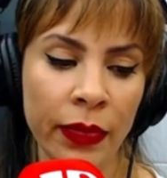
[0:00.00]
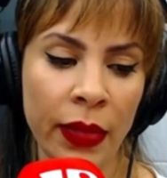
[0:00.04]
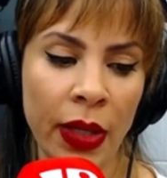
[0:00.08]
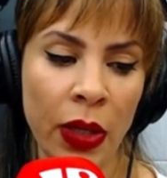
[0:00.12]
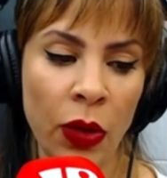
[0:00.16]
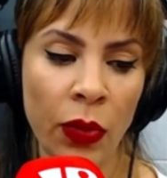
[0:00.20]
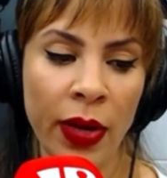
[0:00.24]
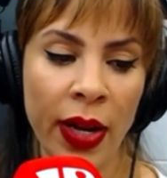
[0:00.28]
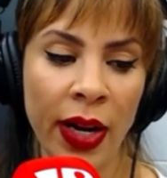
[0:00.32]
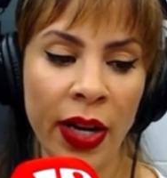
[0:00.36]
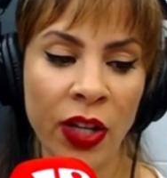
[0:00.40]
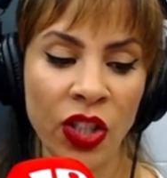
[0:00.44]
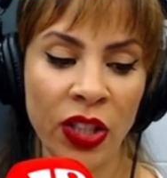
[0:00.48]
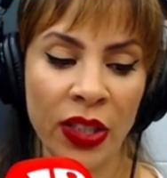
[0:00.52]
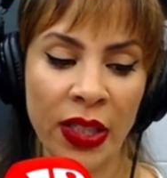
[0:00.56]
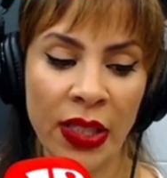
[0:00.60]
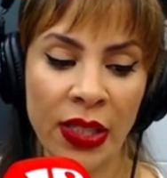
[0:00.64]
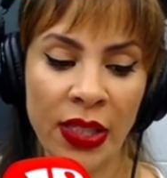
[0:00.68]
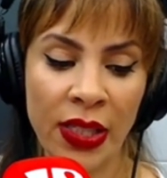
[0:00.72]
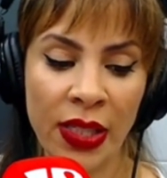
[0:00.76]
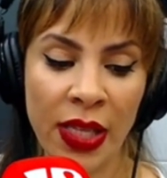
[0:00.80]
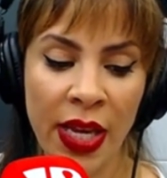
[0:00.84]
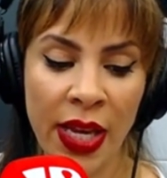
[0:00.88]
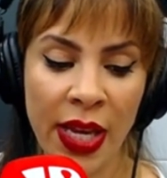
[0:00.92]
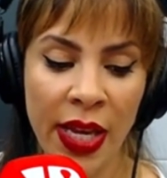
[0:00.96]
Tem lugar que já tá
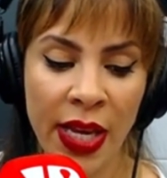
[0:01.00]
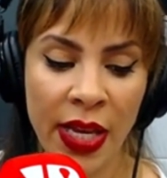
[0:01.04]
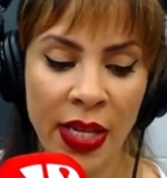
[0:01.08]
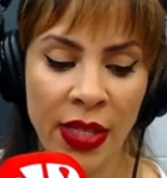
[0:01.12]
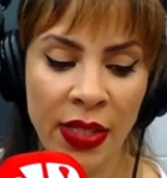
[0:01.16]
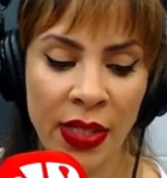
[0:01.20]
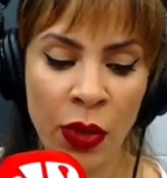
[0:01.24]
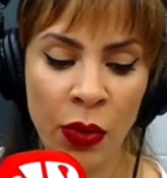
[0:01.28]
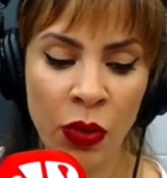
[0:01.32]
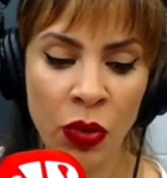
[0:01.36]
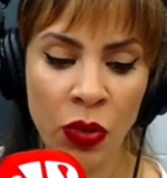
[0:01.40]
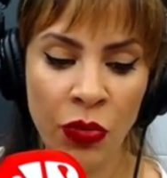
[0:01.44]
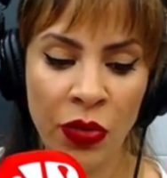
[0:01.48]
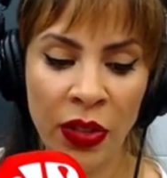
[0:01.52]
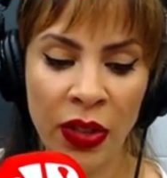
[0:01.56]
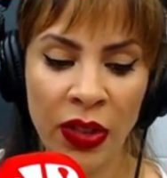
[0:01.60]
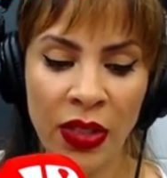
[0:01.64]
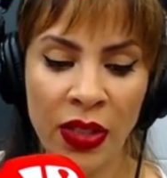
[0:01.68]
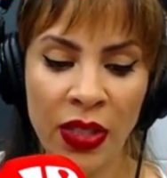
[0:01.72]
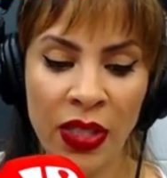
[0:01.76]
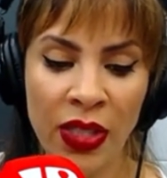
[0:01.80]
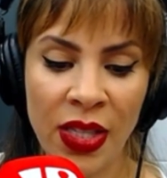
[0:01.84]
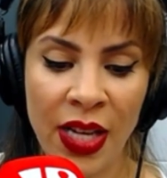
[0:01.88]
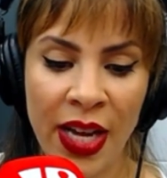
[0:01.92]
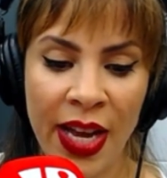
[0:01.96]
6,
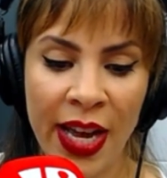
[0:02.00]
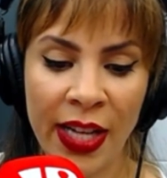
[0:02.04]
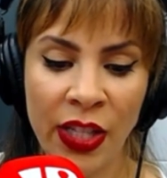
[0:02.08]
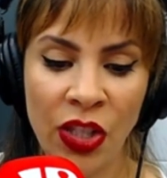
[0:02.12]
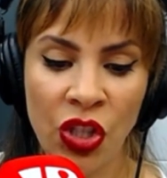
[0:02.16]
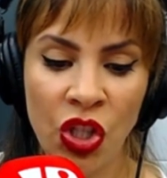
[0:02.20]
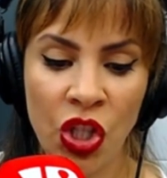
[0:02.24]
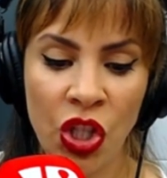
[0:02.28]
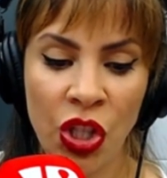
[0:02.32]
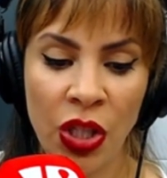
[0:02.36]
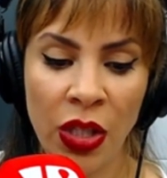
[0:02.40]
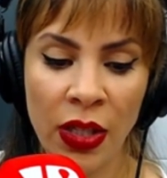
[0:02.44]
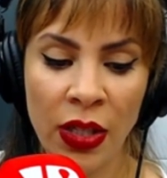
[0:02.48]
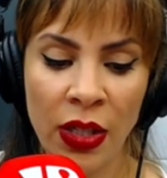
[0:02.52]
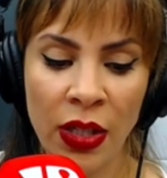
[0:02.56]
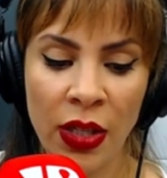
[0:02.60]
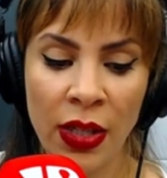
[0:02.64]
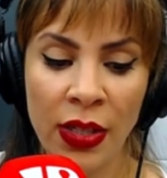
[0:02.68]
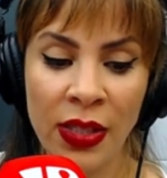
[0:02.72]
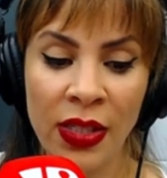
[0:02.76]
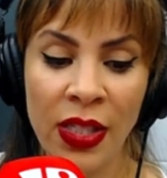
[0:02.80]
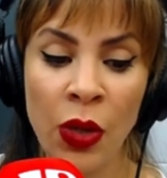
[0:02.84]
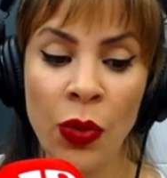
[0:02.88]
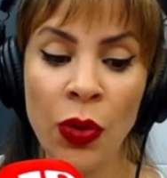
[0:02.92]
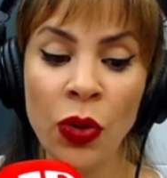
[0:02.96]
5,97,
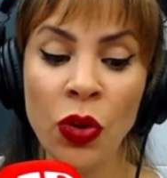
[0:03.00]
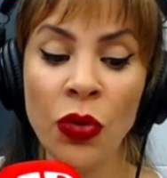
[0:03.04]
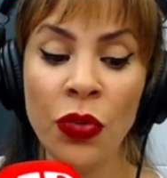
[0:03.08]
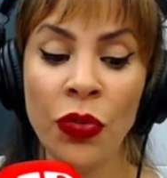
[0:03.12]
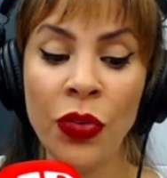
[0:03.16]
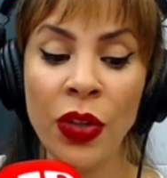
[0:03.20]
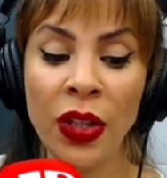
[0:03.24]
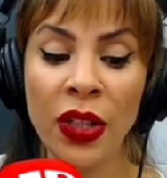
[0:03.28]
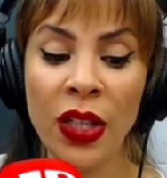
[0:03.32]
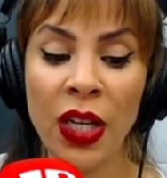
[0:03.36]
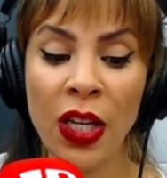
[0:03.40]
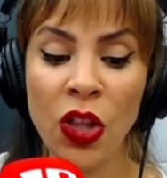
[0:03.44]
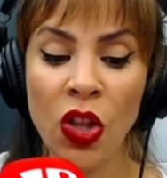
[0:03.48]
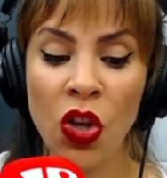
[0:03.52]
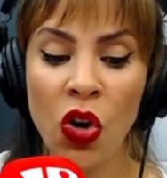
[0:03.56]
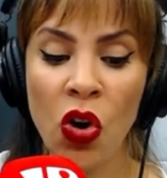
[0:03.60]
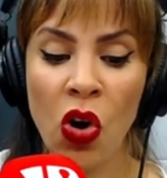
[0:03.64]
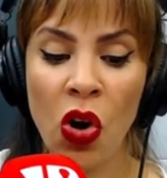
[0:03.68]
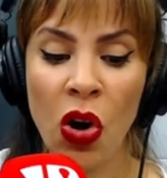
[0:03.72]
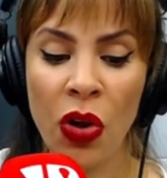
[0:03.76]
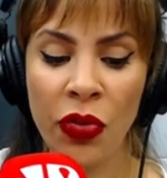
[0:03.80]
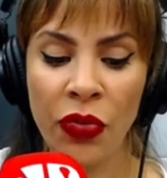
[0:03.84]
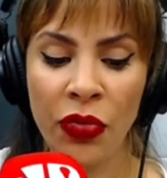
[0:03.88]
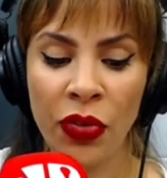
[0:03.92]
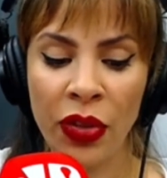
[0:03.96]

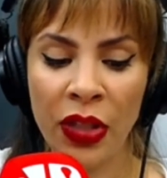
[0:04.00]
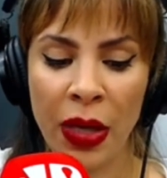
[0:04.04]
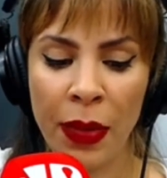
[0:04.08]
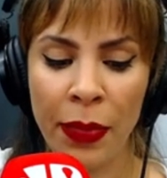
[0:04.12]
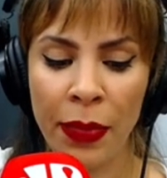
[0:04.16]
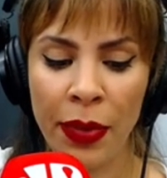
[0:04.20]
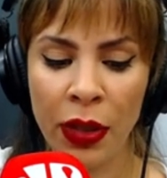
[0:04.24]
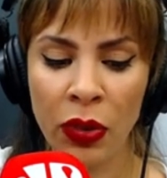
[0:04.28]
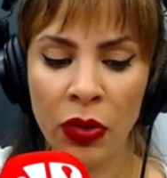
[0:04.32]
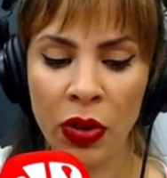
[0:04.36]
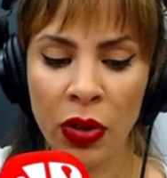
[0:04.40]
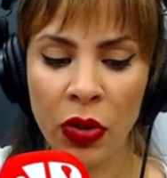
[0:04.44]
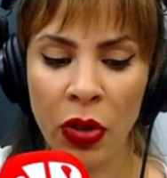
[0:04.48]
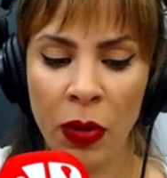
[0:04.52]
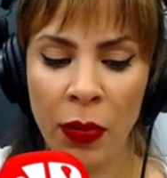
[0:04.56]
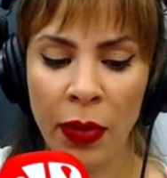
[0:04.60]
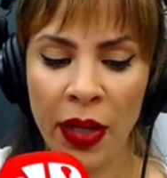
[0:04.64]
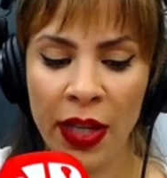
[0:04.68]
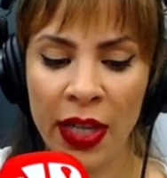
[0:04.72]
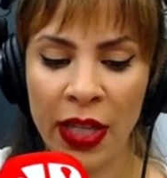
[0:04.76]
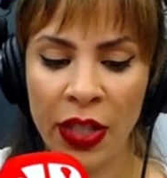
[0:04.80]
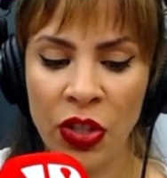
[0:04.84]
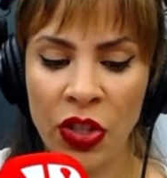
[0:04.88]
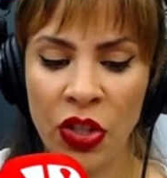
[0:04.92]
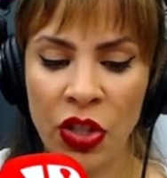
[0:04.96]
5,99 tá abrindo aqui o
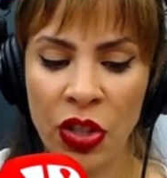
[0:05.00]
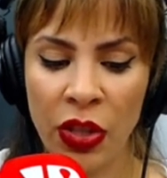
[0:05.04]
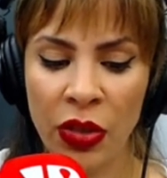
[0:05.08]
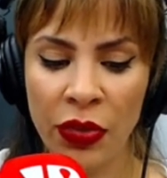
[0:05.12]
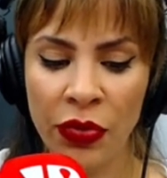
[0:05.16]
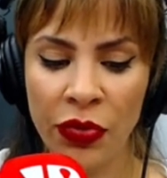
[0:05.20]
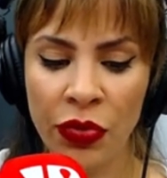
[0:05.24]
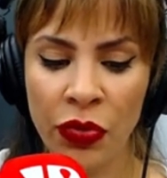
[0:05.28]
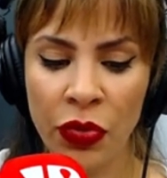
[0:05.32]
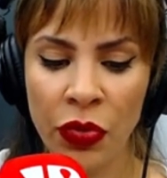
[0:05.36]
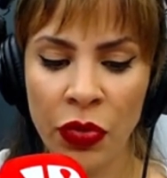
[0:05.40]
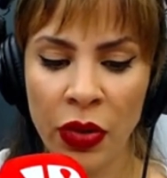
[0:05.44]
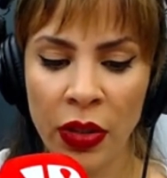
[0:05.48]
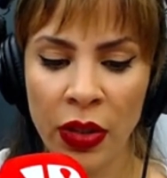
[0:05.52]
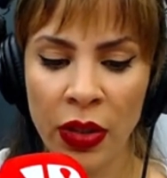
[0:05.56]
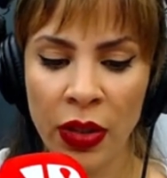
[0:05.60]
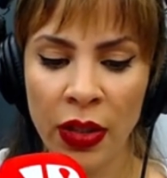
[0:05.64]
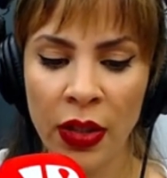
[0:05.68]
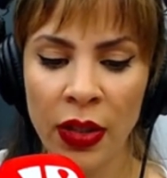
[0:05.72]
aplicativo.